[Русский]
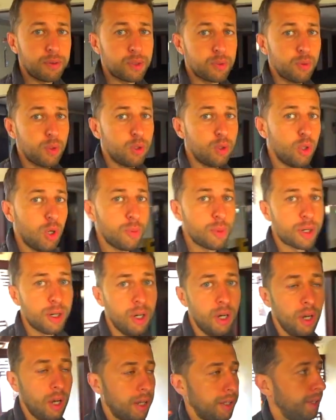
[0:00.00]
свой номер.
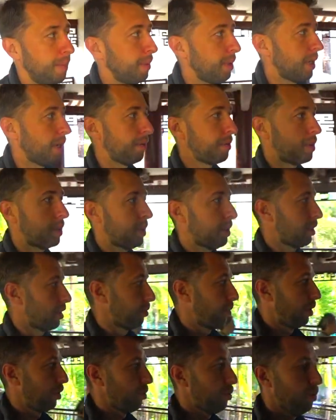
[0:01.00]
Номера все с
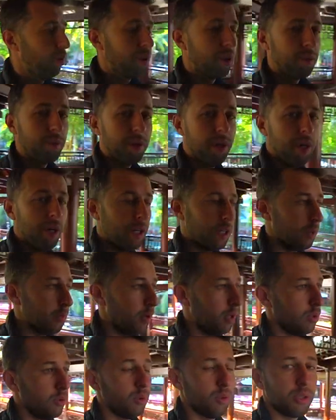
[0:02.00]
балконами, на
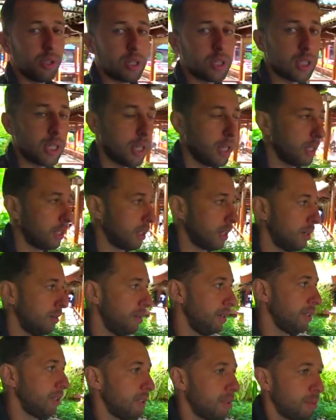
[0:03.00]
балконах стоят
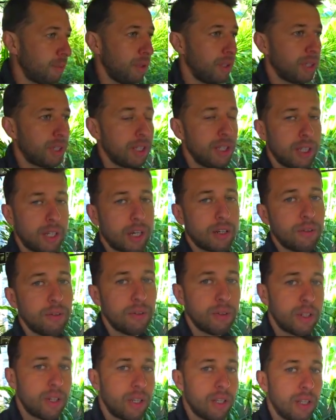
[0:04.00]
кровати дополнительные, как вы
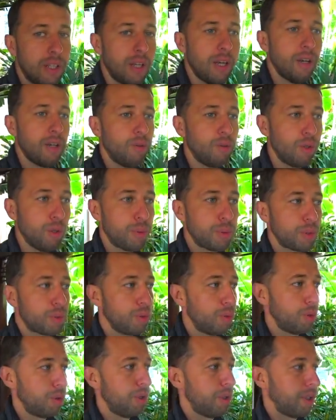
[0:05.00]
видели, для
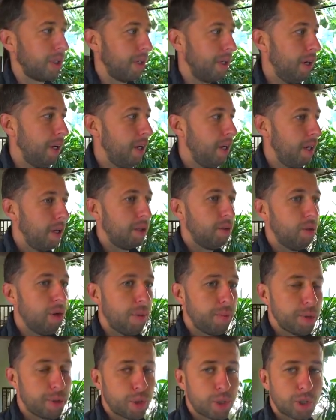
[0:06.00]
удобства отдыха. Ну
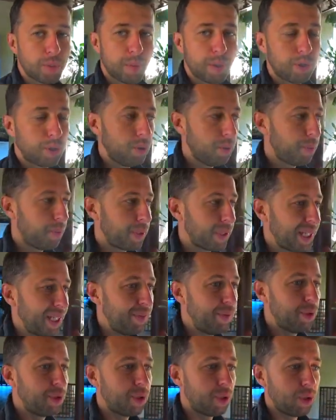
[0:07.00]
а мы сейчас пройдем по
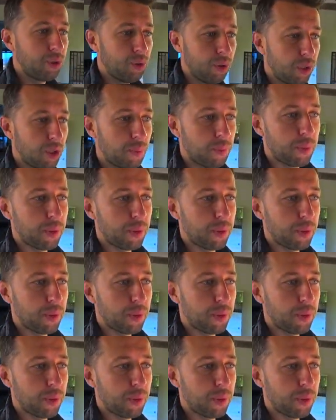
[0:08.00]
самой территории, вам